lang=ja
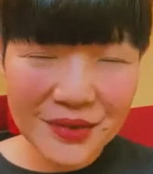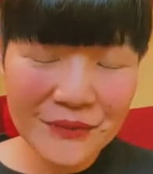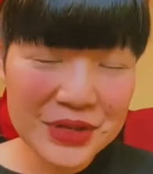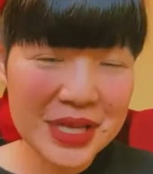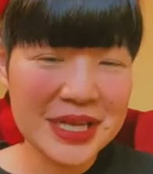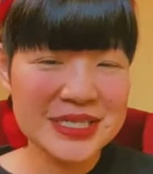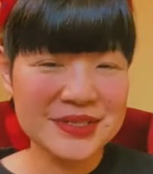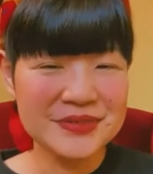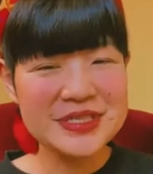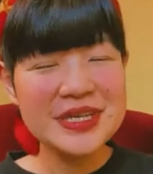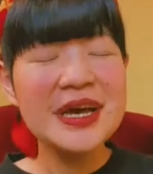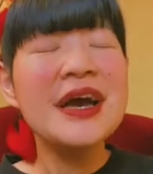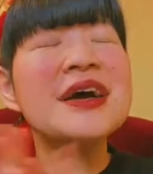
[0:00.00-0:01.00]
うやって出してま
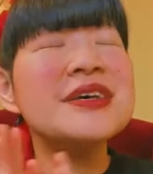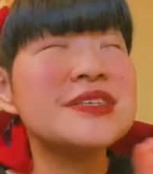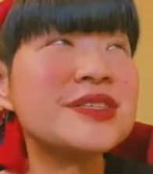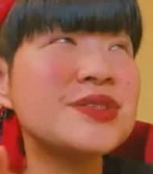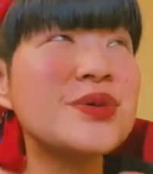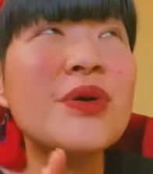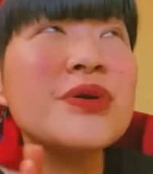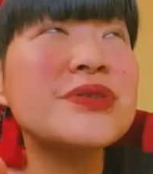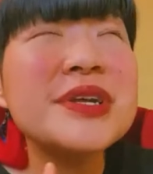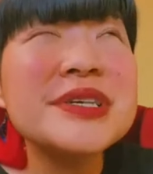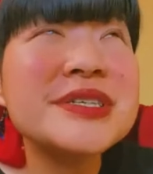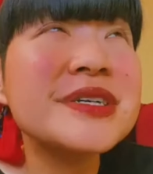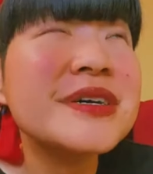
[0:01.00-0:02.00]
す。すごく
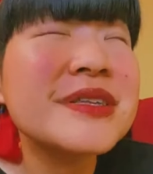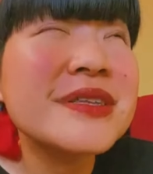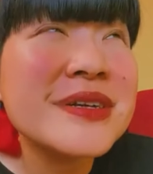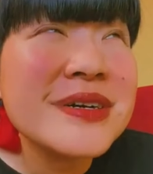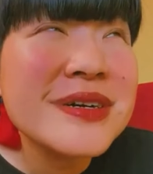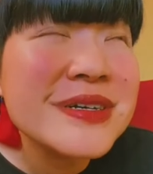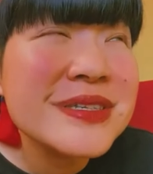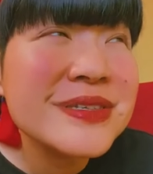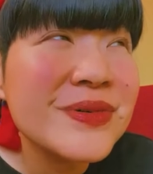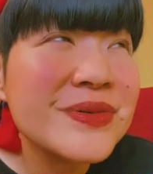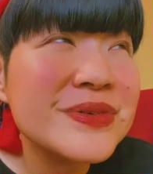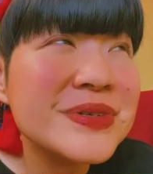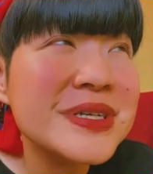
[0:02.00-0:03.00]
嬉しかった。す
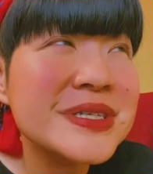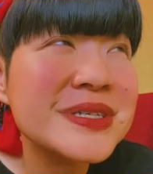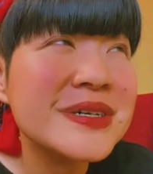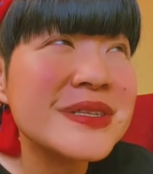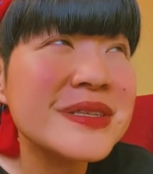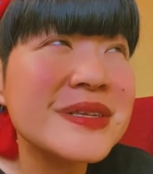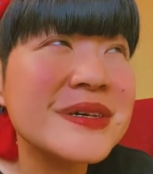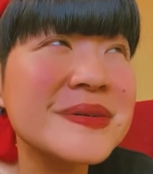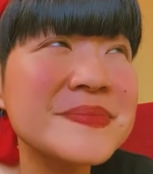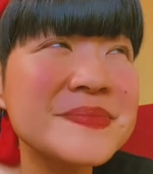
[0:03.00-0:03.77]
ごく嬉しかった。